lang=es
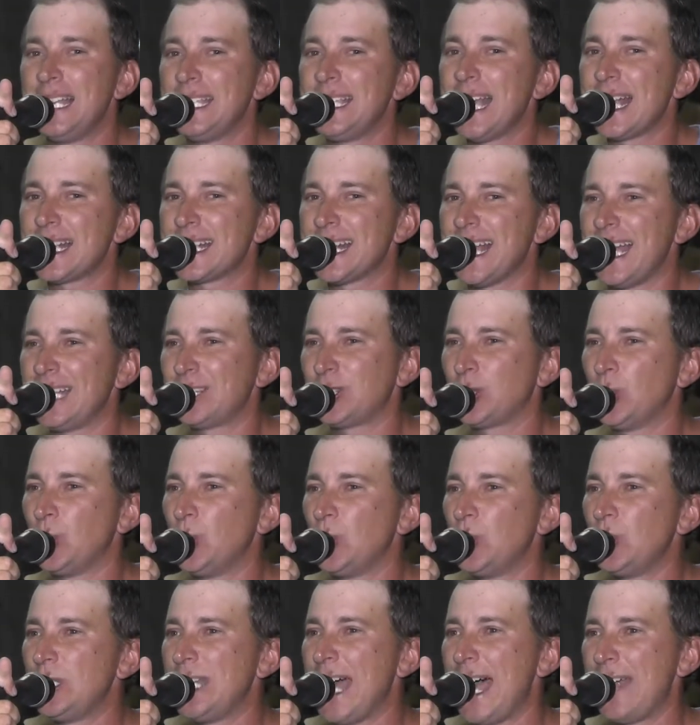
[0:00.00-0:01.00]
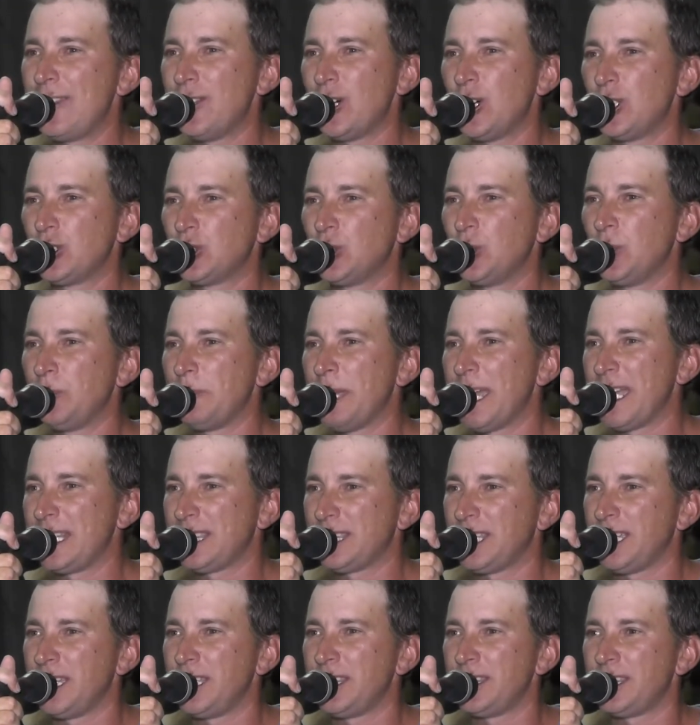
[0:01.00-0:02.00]
y y hacia tu lado tú me
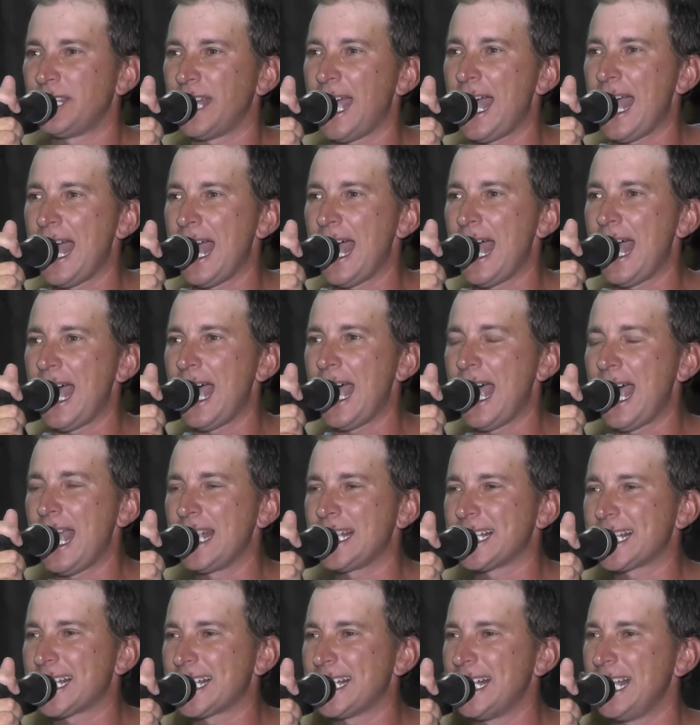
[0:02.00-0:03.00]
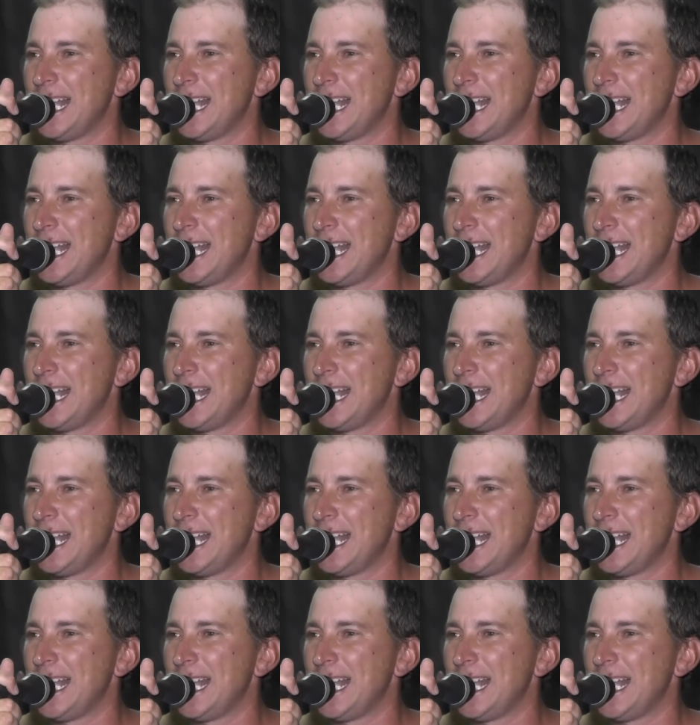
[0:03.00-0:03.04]
tendrás.